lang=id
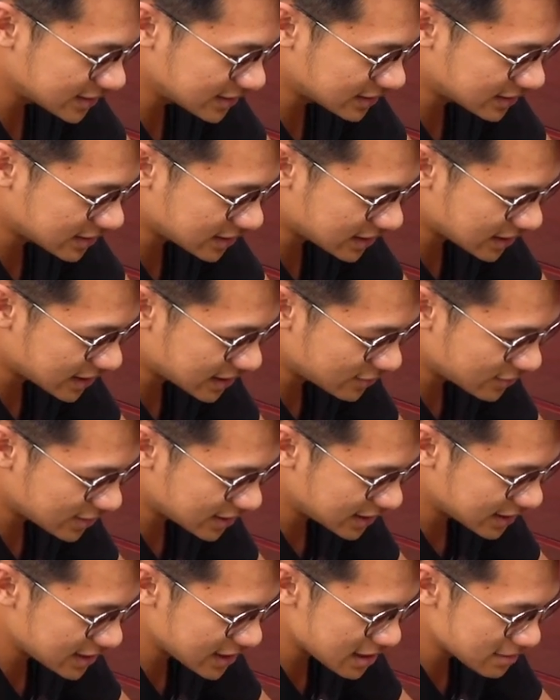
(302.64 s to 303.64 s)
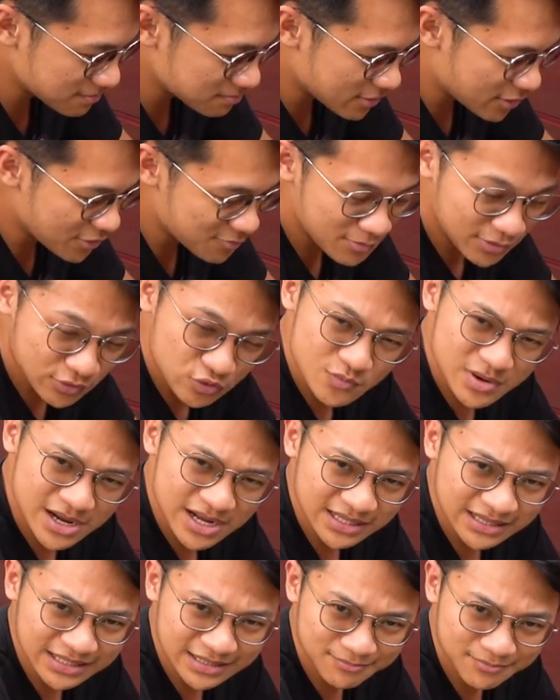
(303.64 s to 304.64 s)
ya kalau kalian mau
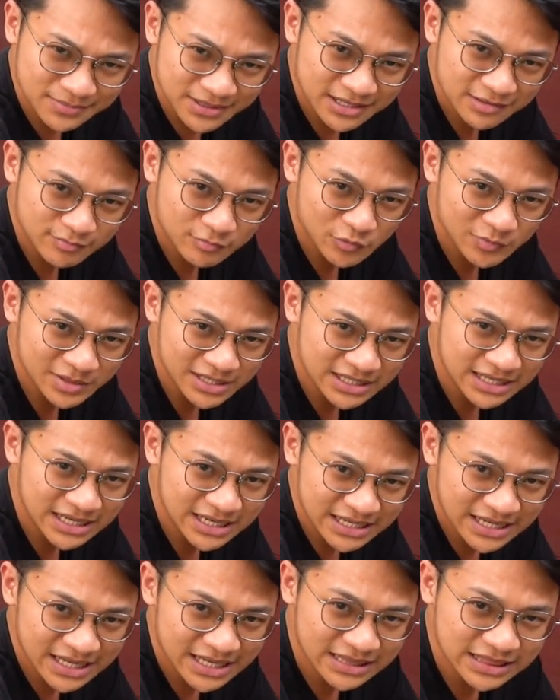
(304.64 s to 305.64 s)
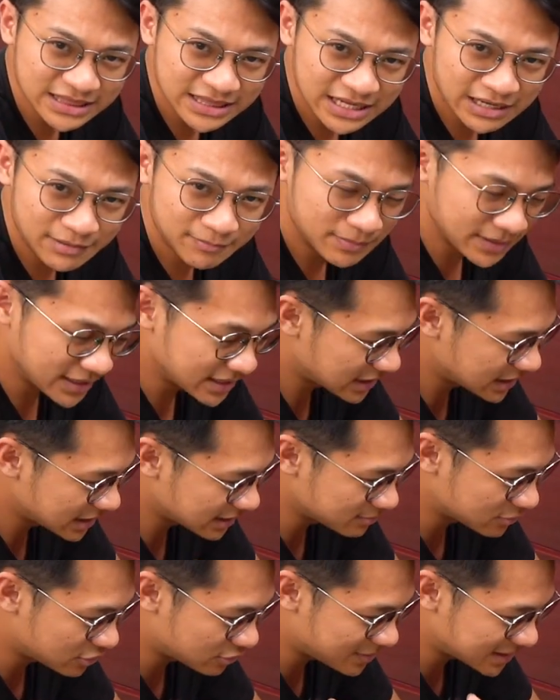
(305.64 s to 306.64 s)
merubah tampilan mobil kalian tapi
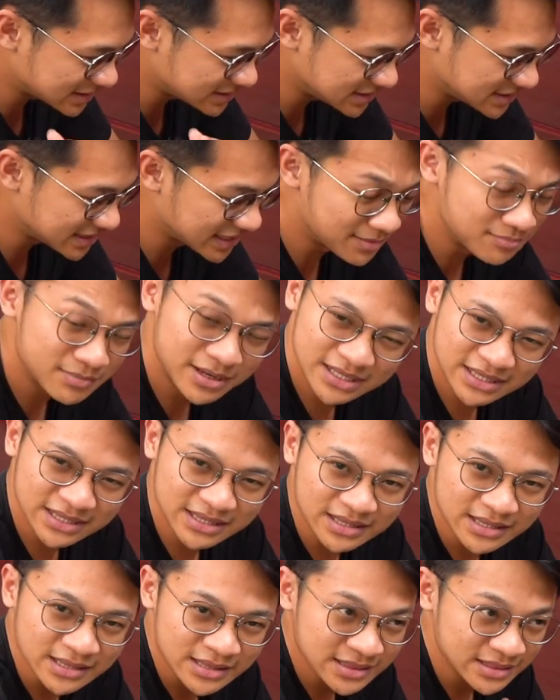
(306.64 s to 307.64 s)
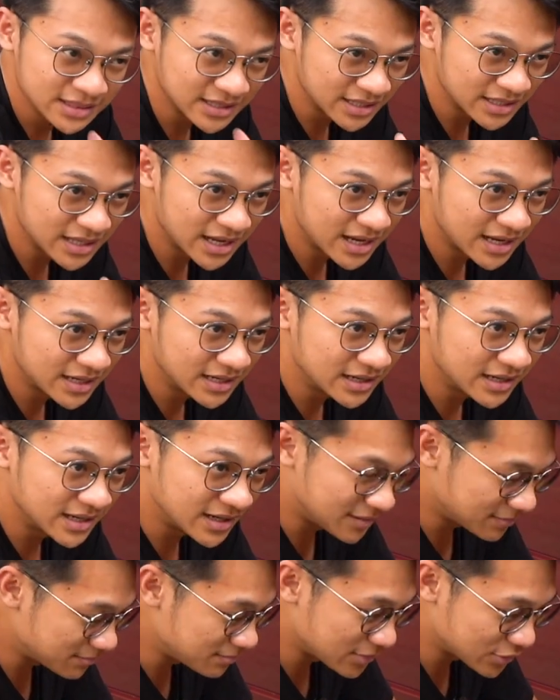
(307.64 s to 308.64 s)
kalian mau masih nyaman tidak ada
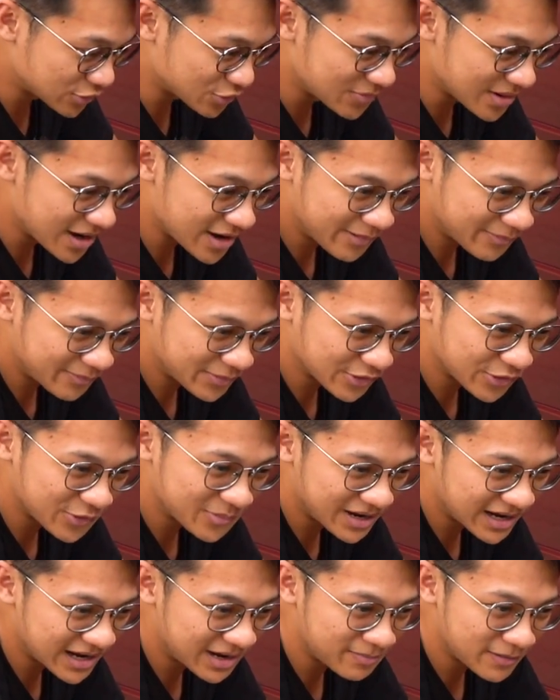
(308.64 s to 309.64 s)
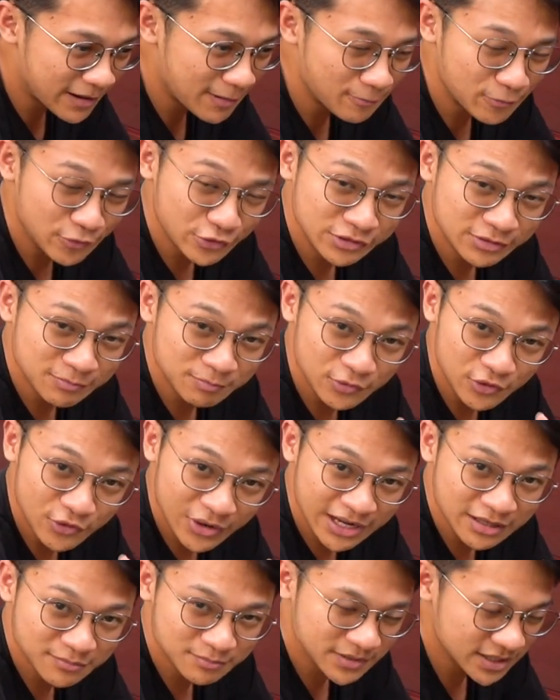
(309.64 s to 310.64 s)
merubah merubah apapun plug
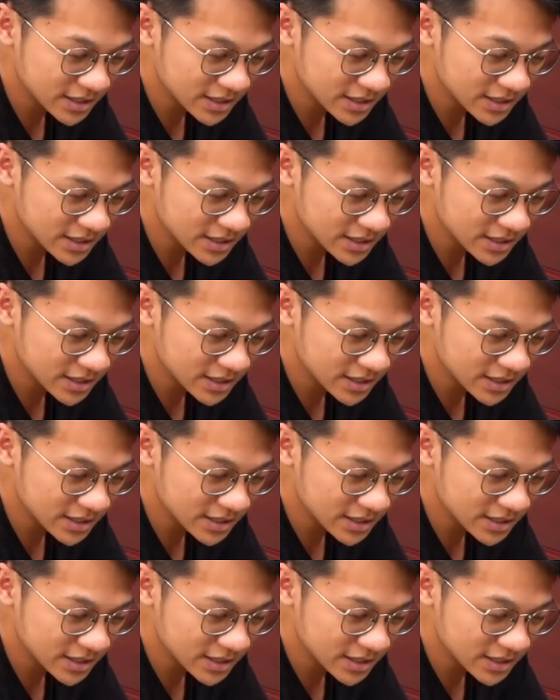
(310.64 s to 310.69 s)
and